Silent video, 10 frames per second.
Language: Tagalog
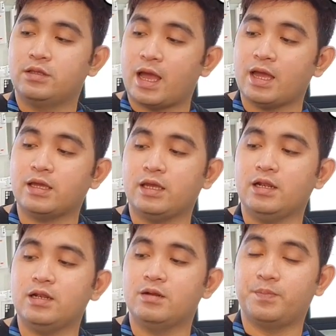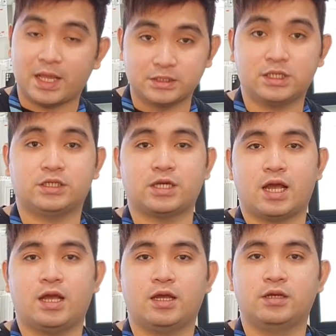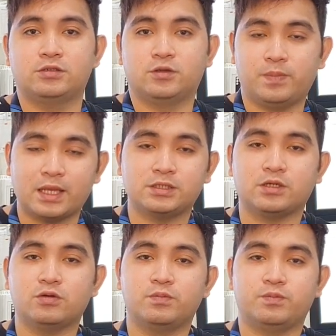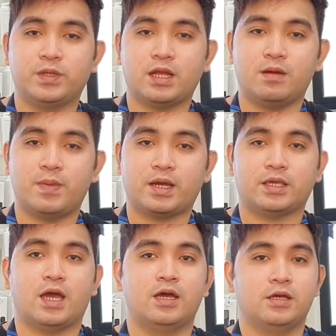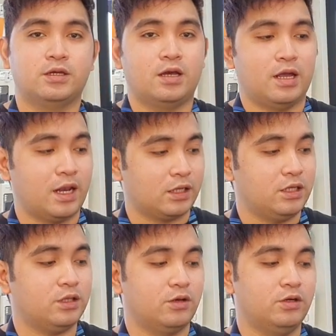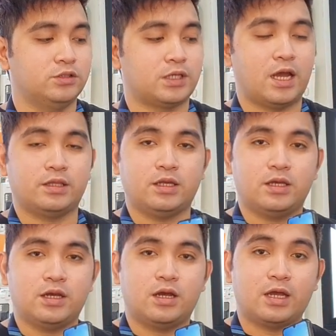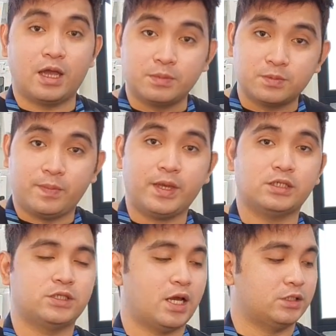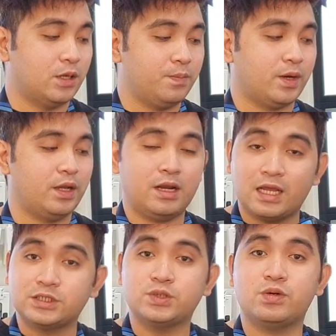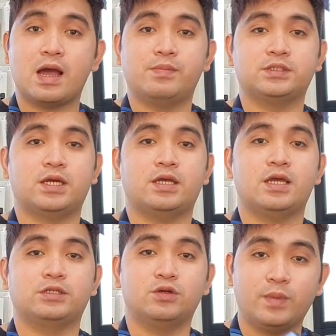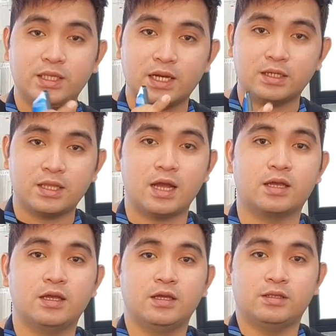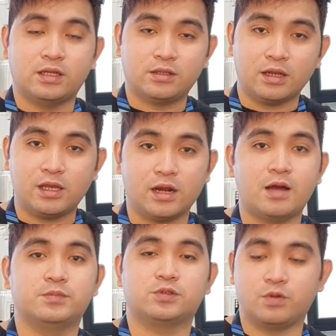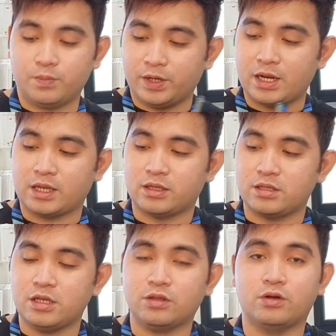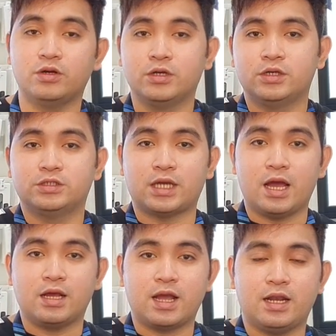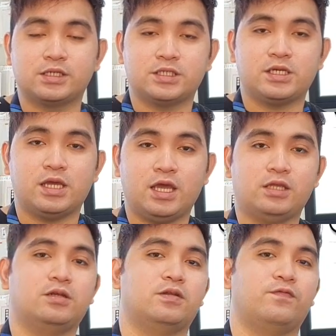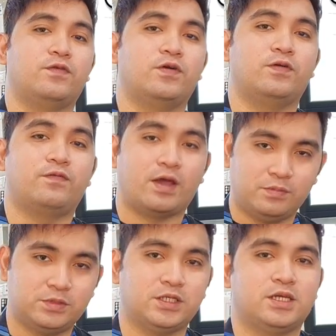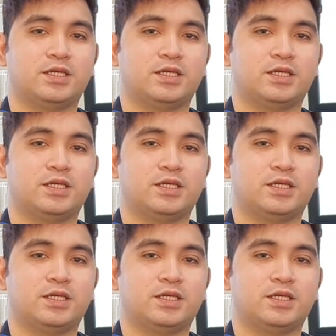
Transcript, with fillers: dahil plastic siya. So plastic yung pinakabak niya. Unlike dito sa ating, uh, kaya mas mabigat siya, syempre glass yung gamit sa kanya. So may dagdag na 3 grams compare natin dito sa Galaxy A34 5G.